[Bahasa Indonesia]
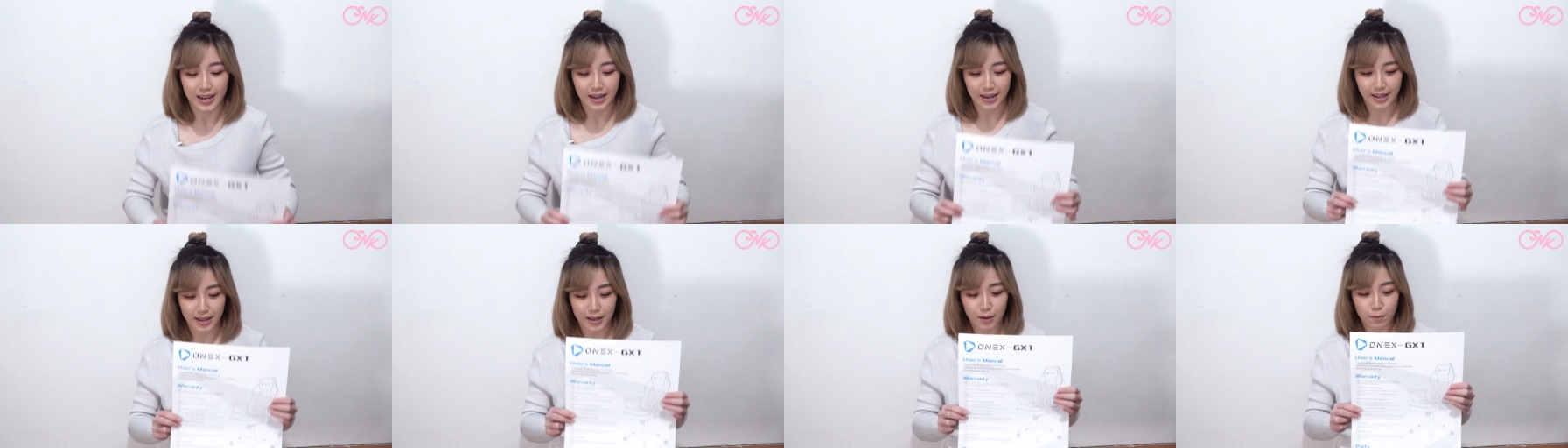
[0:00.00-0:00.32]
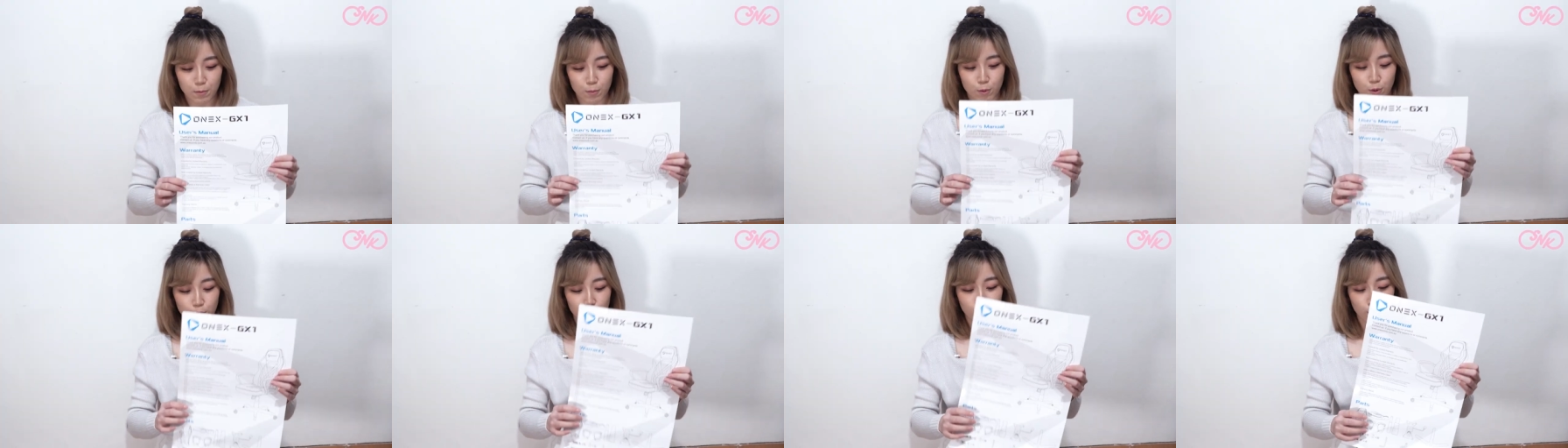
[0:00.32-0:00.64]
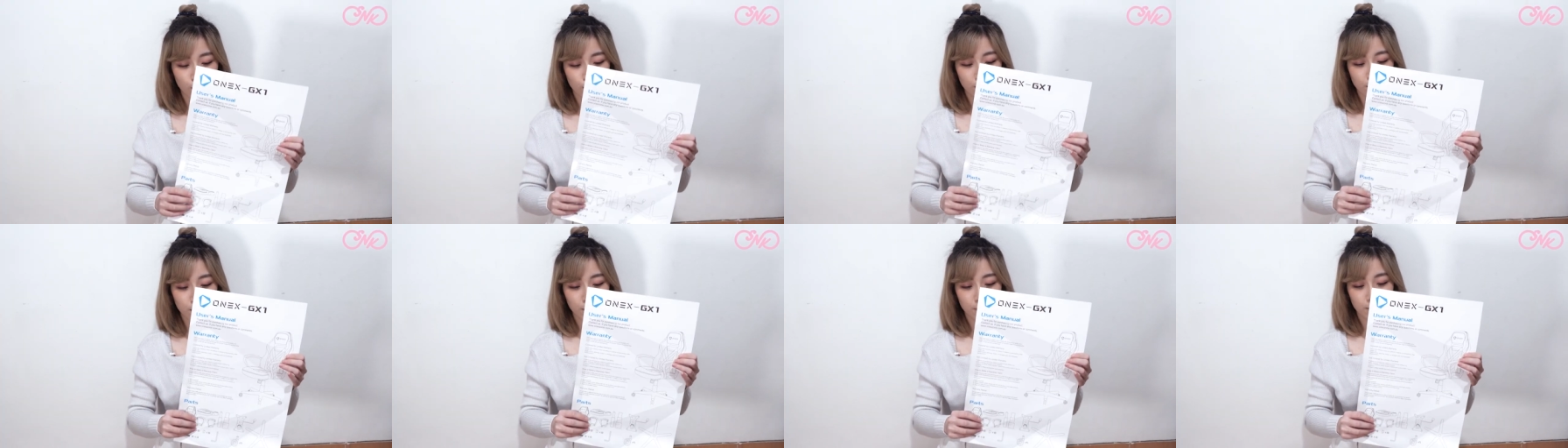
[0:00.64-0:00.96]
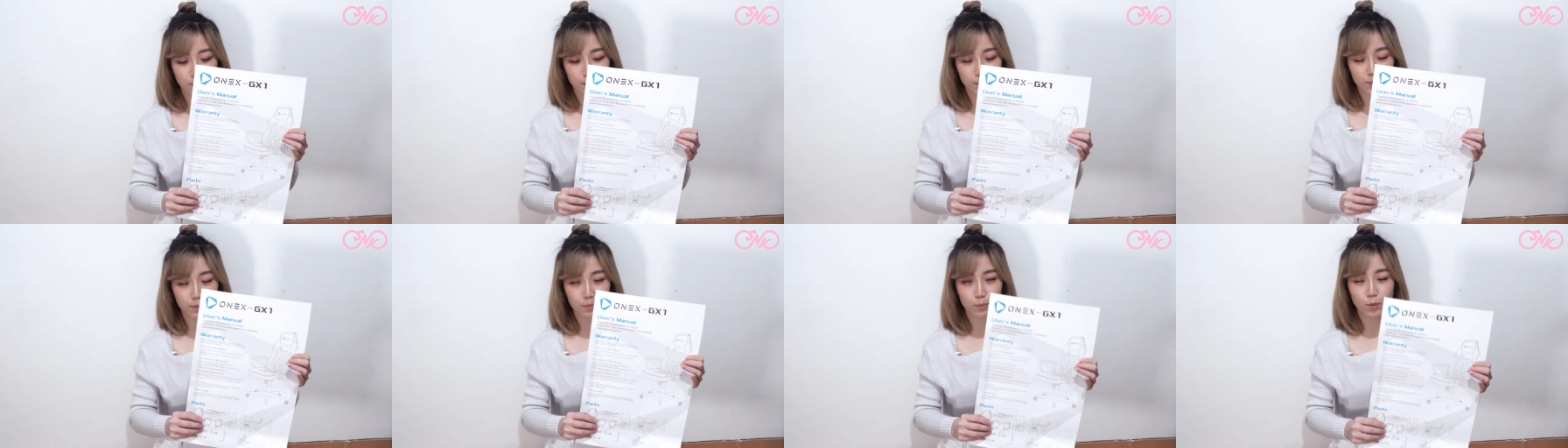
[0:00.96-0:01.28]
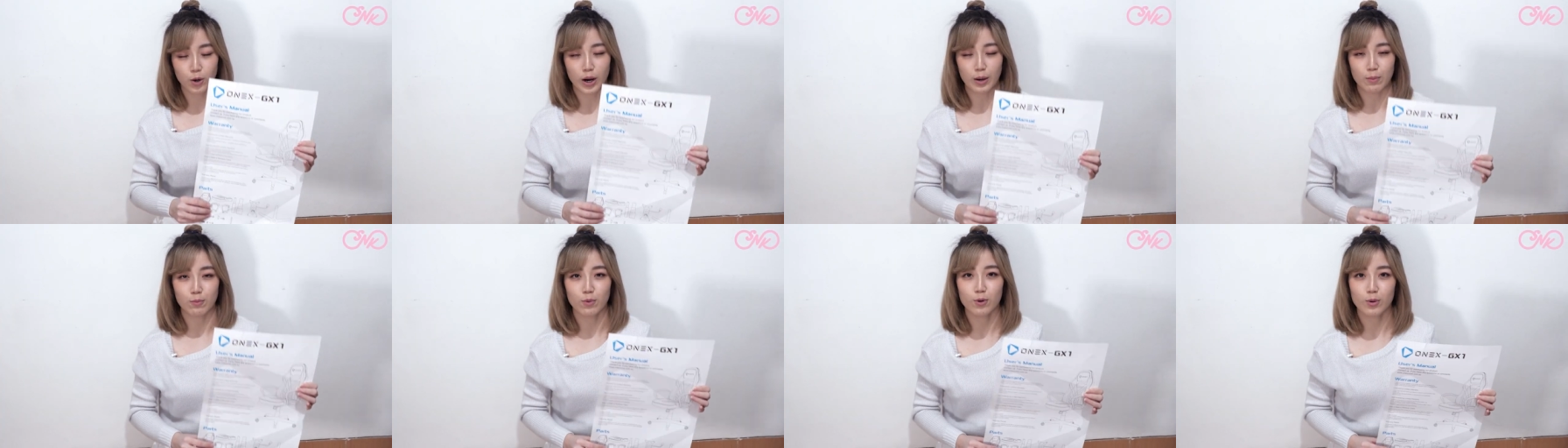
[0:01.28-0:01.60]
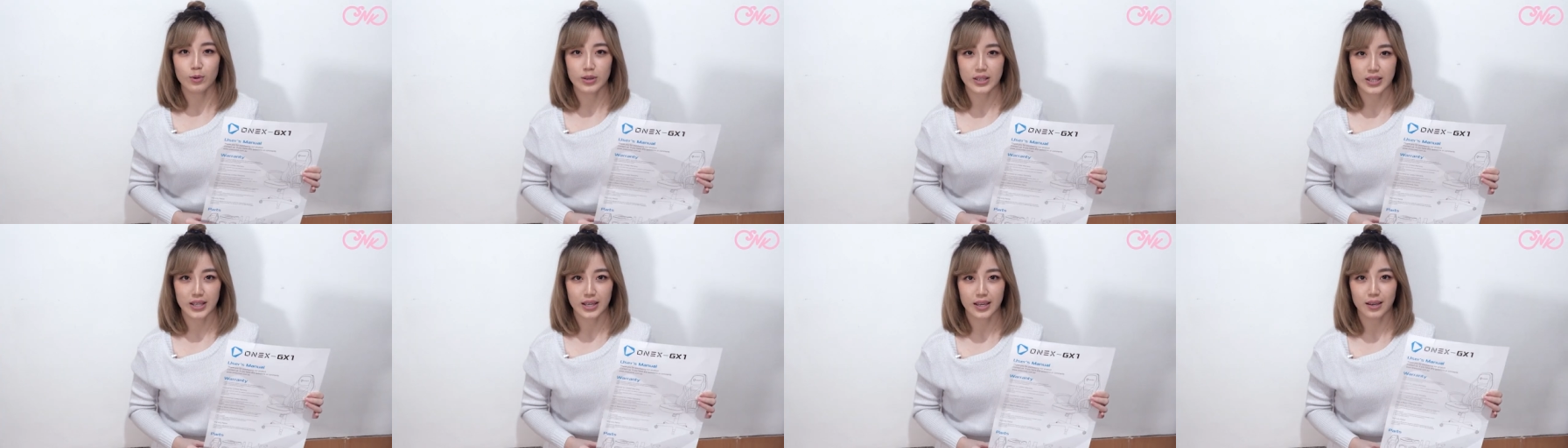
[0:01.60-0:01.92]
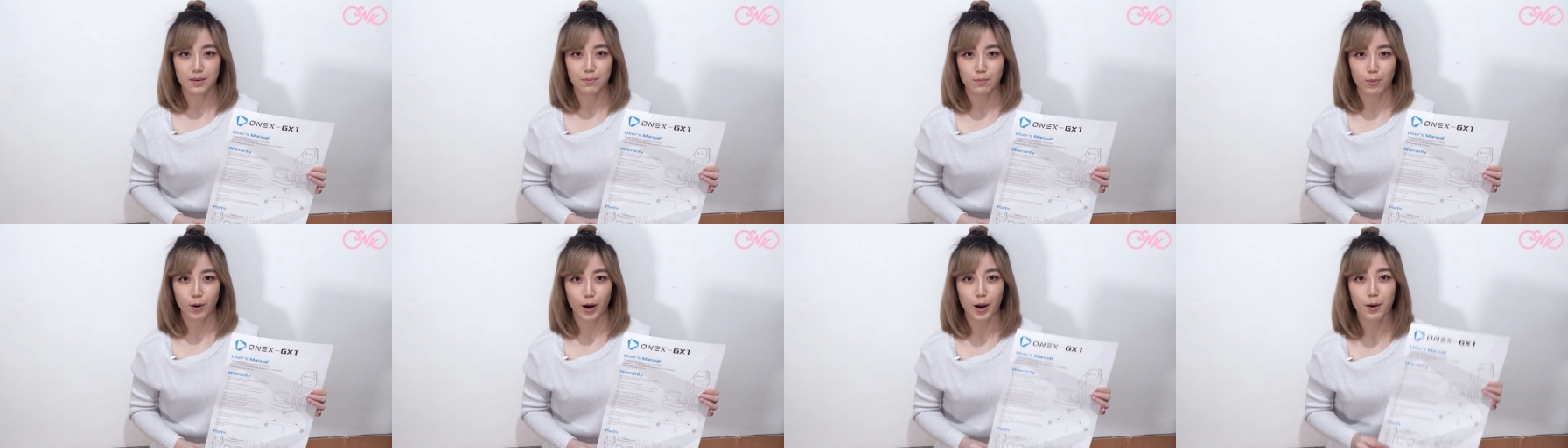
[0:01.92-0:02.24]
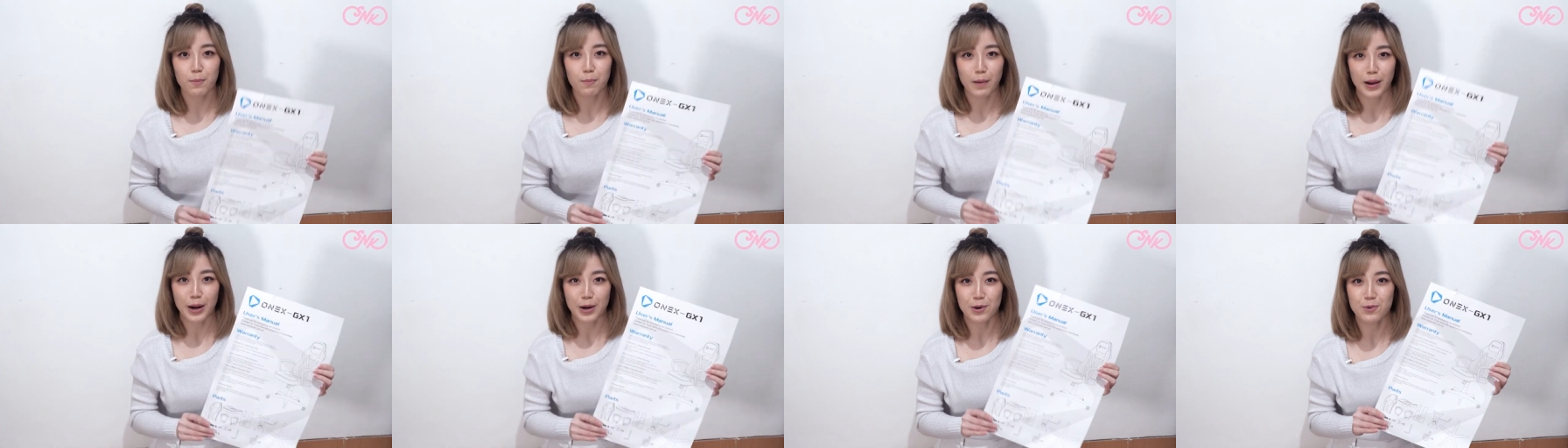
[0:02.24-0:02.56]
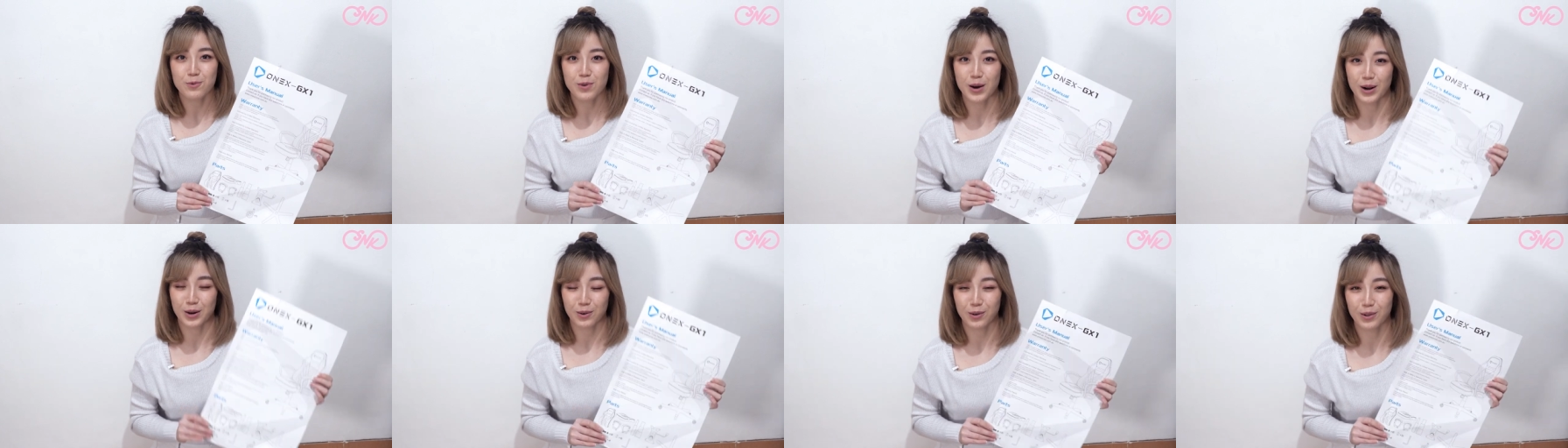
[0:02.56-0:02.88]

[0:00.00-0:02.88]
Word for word: ini buku bukan buku sih pokoknya panduan